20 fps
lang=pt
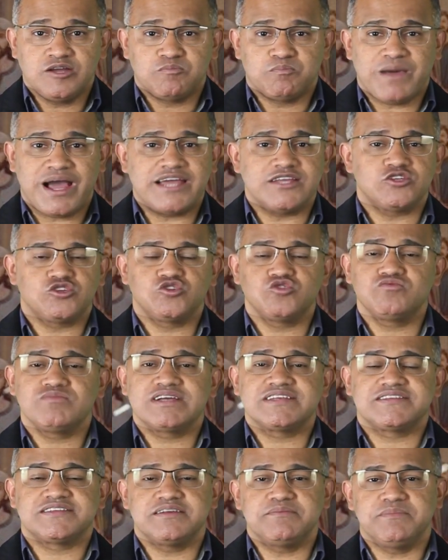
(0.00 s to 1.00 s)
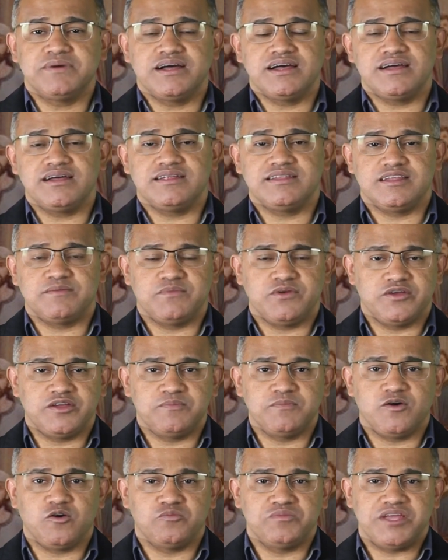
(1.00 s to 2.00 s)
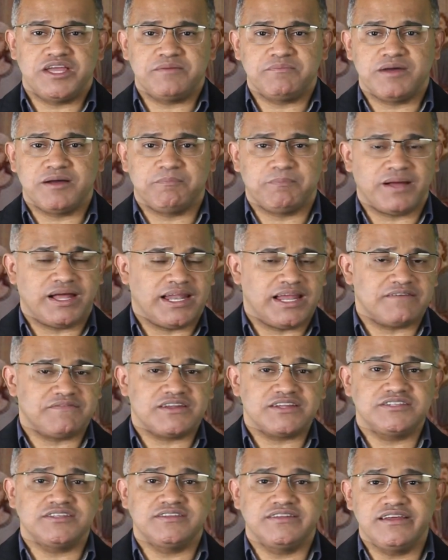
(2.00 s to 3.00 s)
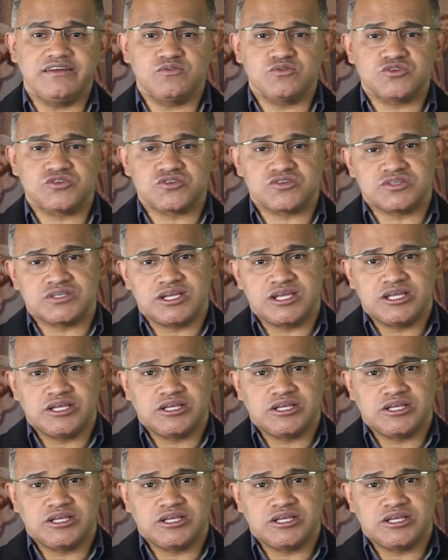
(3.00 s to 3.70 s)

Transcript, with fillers: Mais uma semana, meu irmão, minha irmã, palavra de Deus